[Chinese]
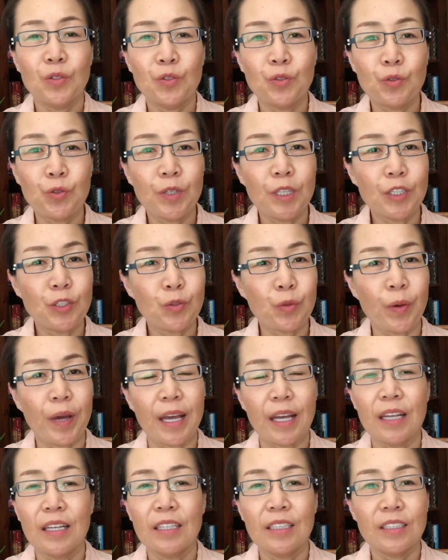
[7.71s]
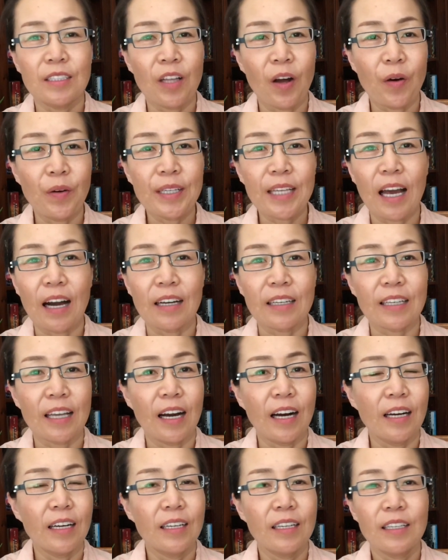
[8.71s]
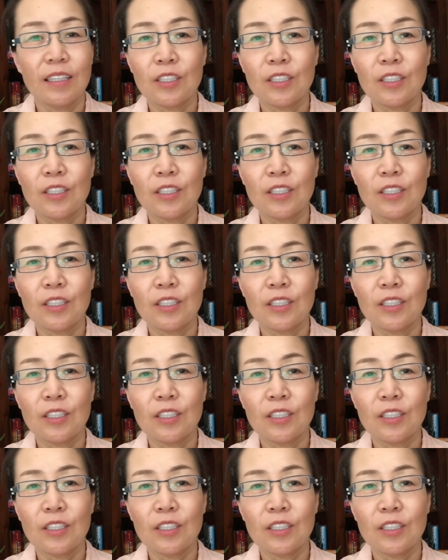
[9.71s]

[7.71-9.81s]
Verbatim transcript: 撅嘴、挠痒痒、